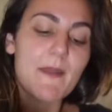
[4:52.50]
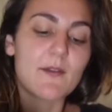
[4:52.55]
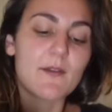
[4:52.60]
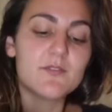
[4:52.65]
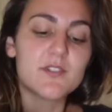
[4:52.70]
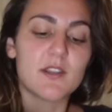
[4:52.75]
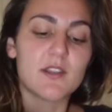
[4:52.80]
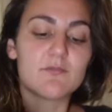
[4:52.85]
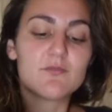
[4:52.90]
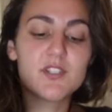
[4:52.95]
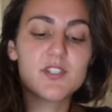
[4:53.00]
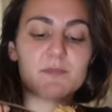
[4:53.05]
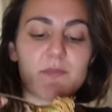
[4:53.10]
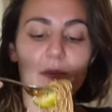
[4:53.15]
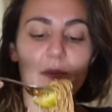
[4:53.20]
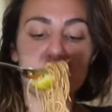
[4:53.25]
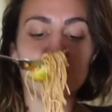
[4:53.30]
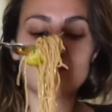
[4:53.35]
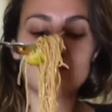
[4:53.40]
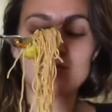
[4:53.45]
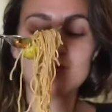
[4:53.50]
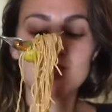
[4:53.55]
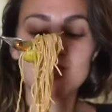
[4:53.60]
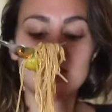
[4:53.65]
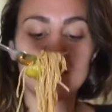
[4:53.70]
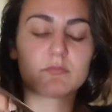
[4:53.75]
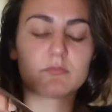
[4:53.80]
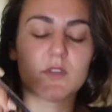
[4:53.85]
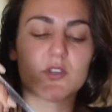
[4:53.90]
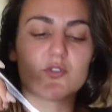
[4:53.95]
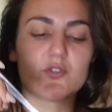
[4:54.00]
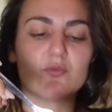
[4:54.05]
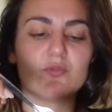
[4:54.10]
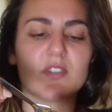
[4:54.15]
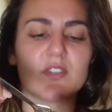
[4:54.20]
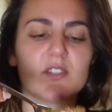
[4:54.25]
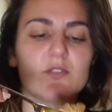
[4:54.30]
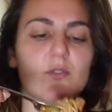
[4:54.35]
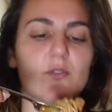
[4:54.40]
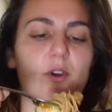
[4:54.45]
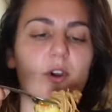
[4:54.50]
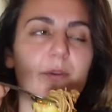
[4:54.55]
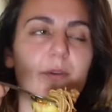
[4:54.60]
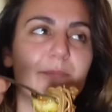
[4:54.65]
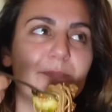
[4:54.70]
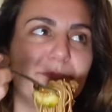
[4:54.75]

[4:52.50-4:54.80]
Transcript: j'avoue, j'ai pas prévu de goûter. Je goûterai dehors.